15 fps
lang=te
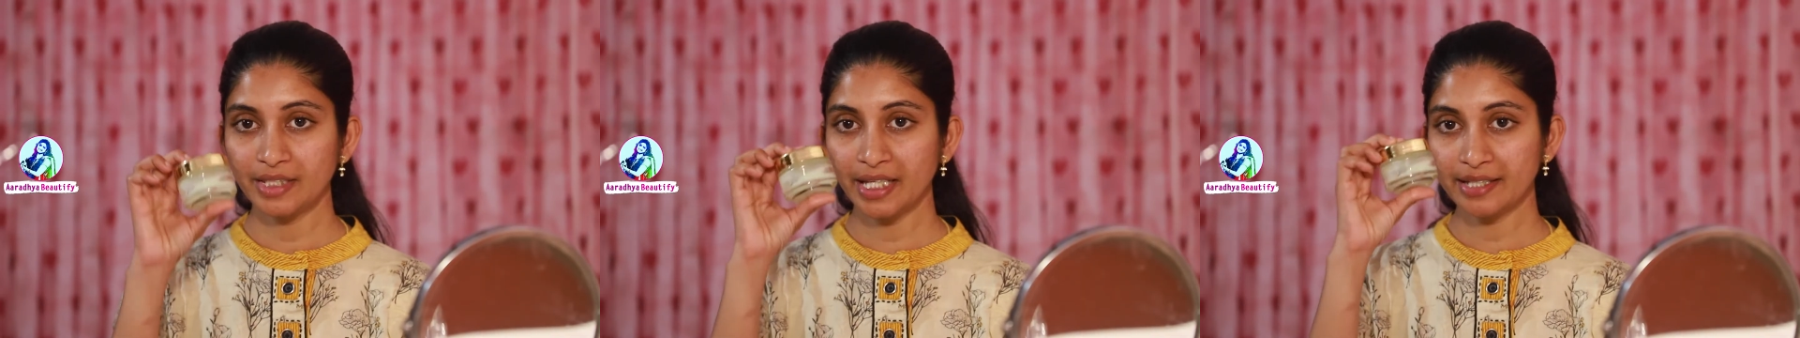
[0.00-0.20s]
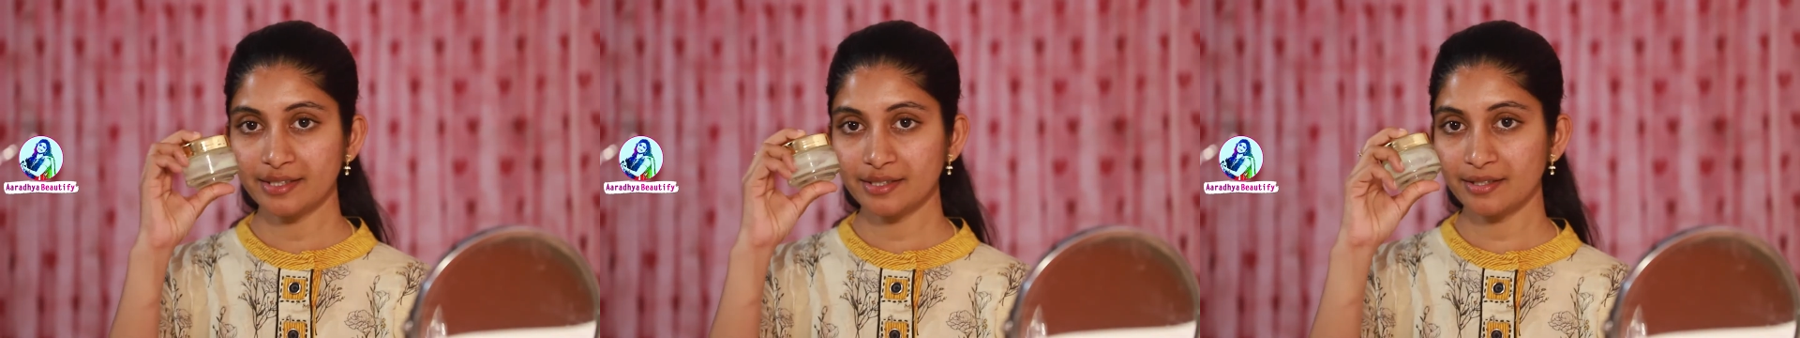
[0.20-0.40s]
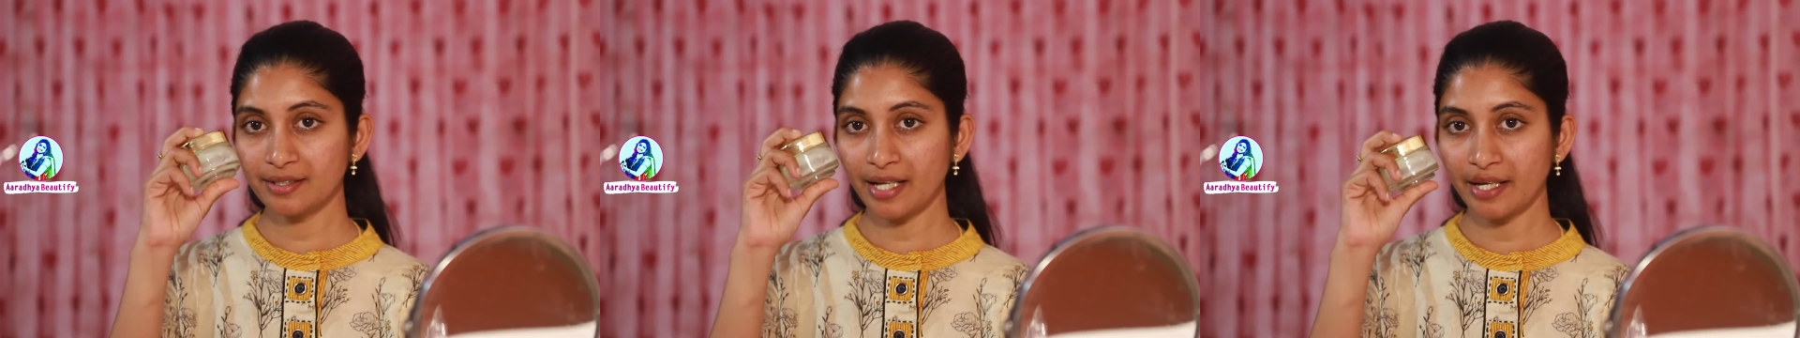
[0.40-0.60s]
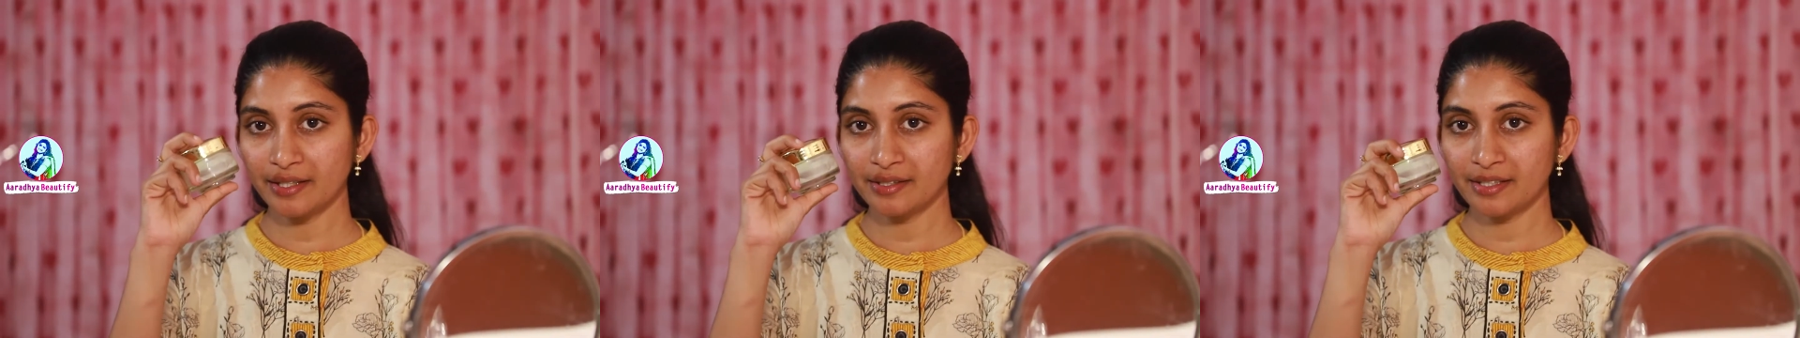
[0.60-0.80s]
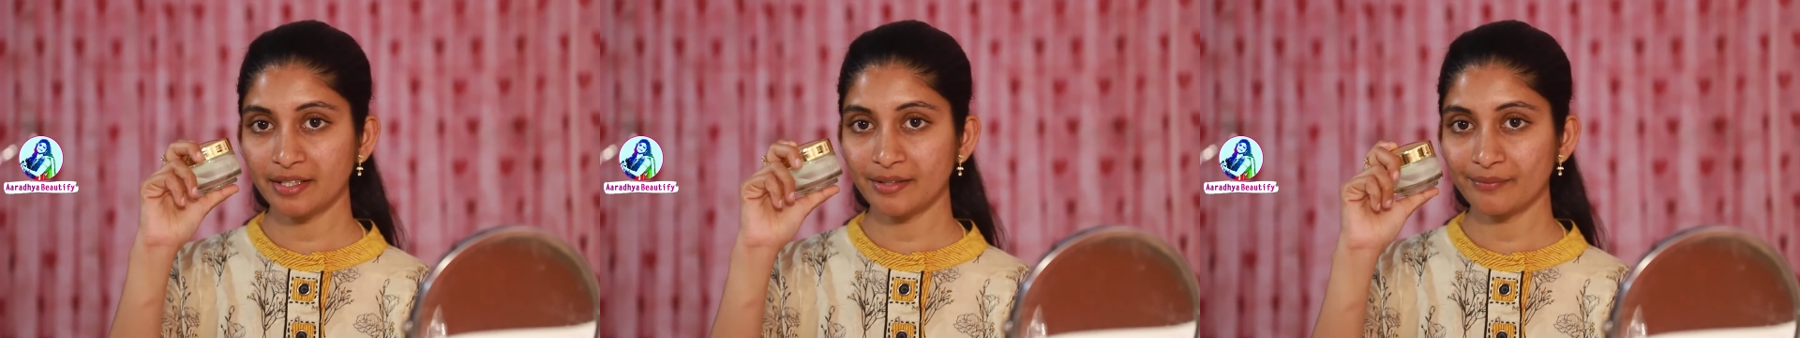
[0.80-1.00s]
నెక్స్ట్
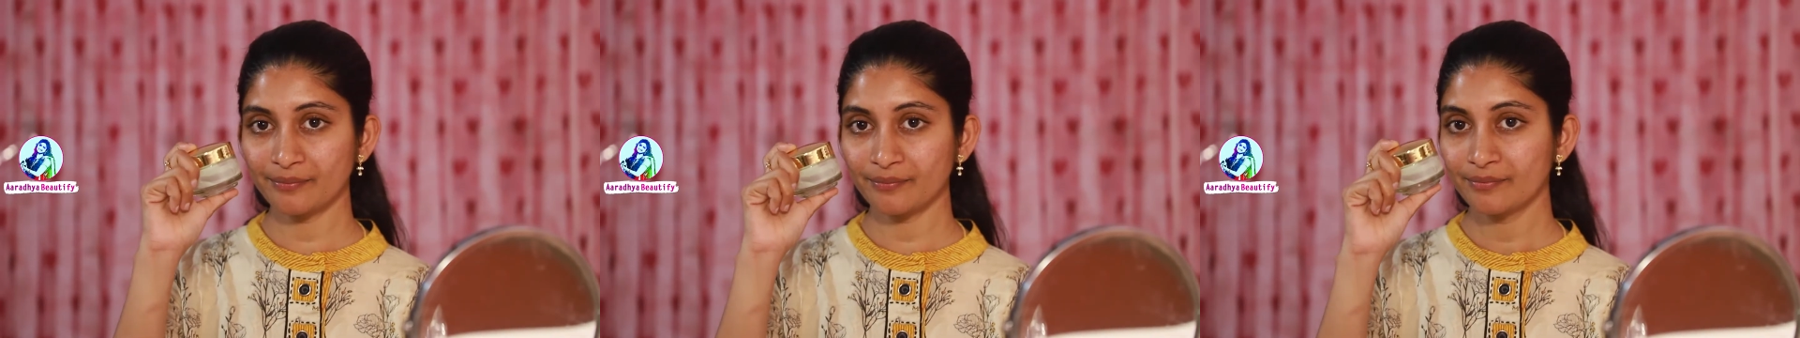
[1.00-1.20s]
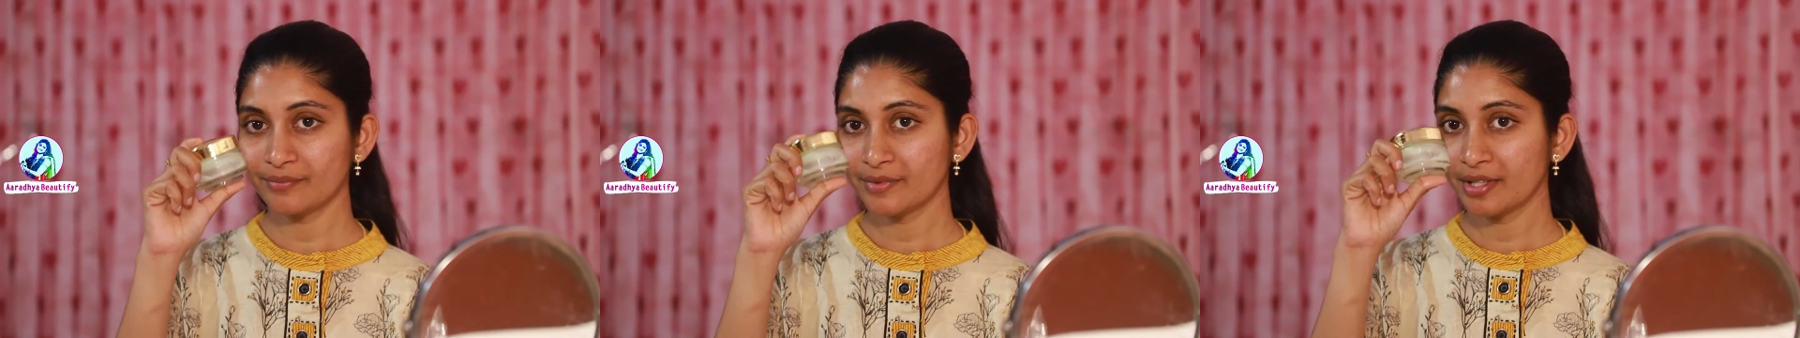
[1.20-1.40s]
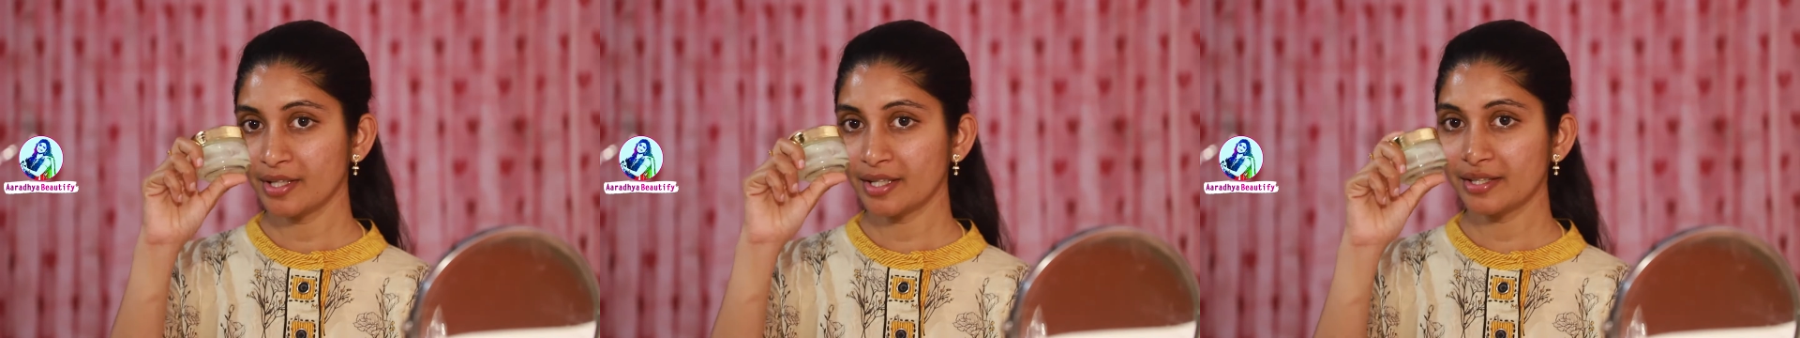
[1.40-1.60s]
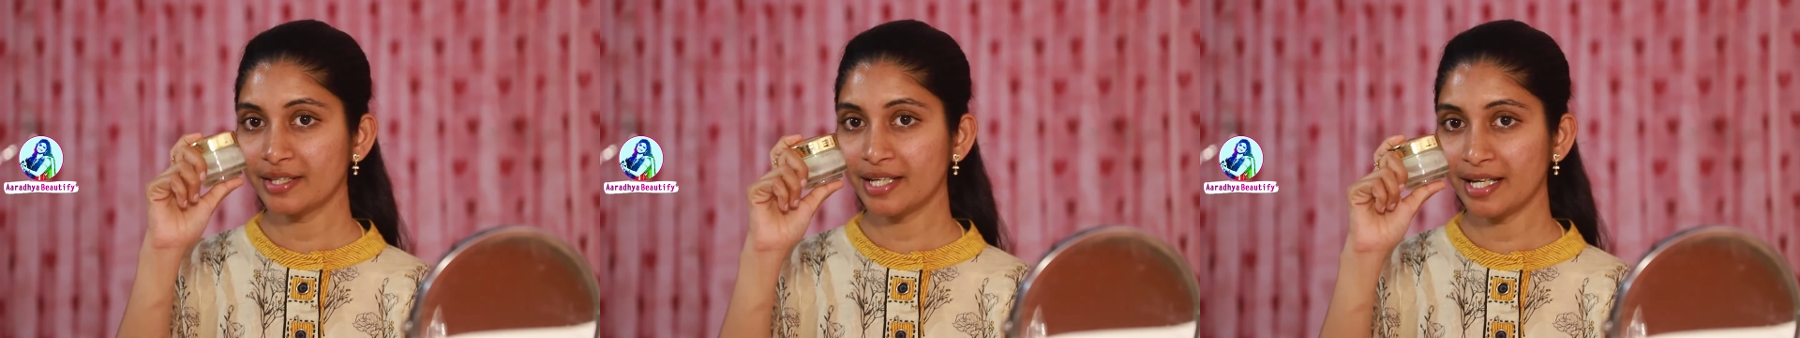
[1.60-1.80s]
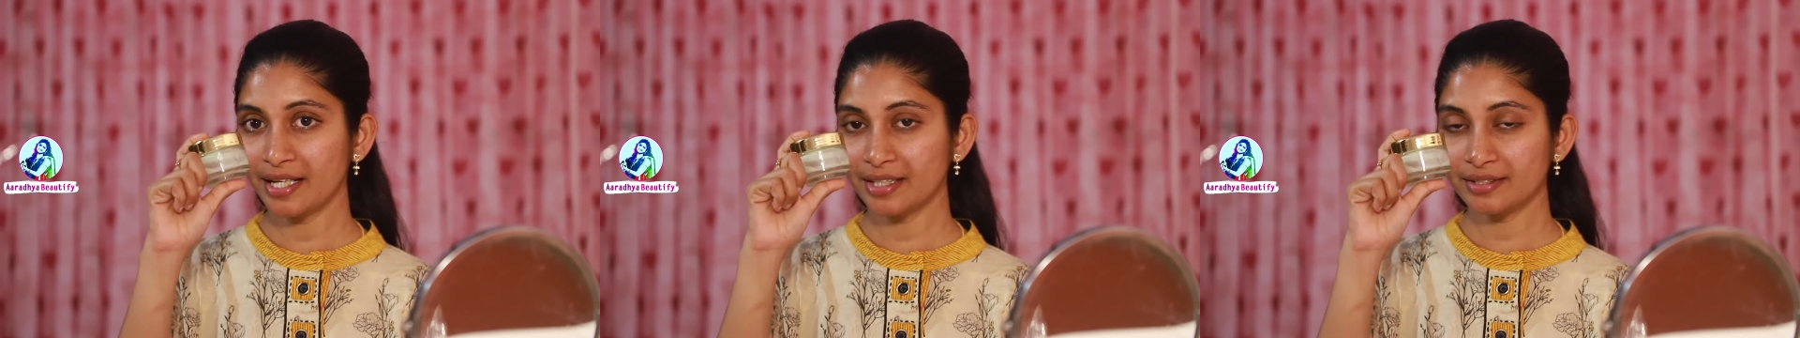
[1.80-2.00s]
నైట్ క్రీమ్
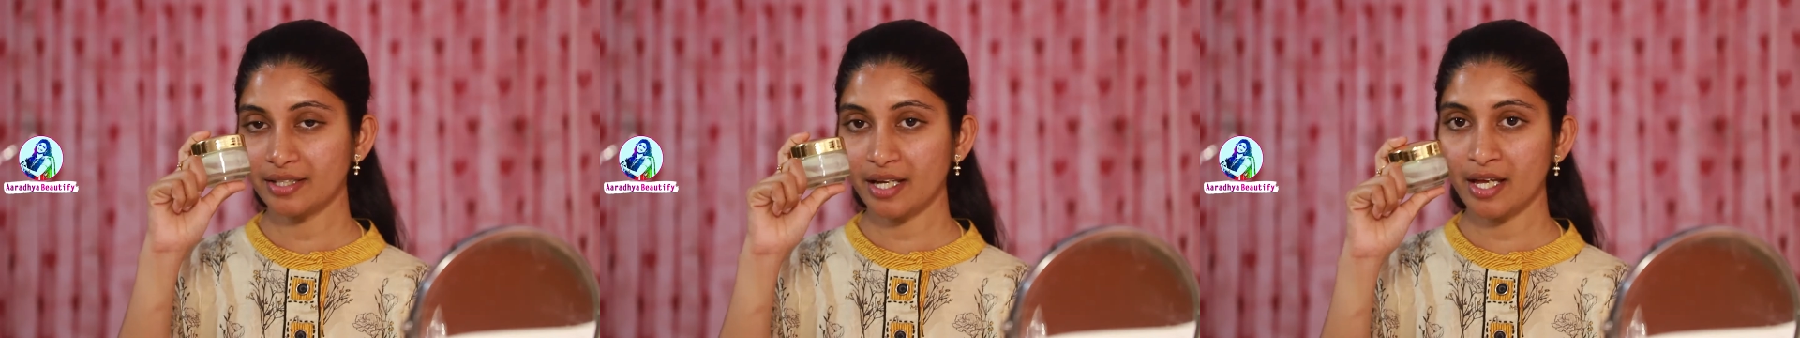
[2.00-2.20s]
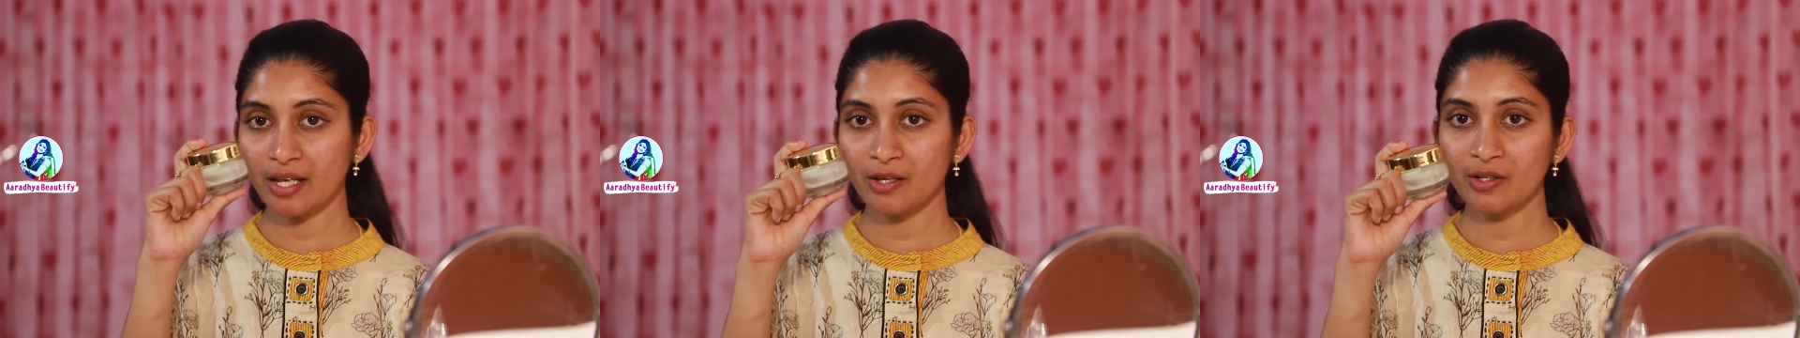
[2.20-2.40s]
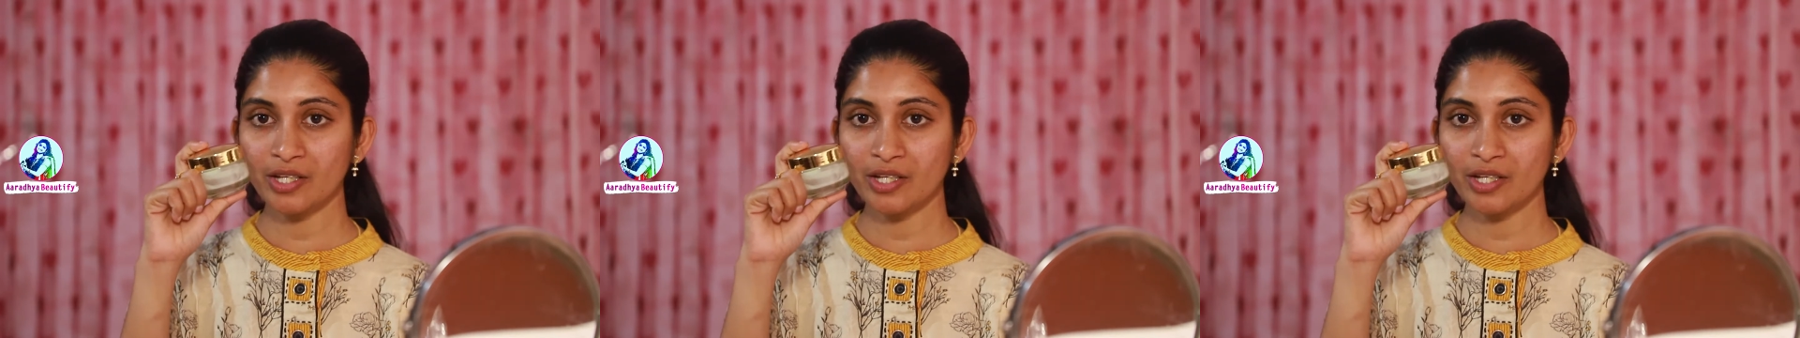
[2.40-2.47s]
ఇది ఎలా చేయాలో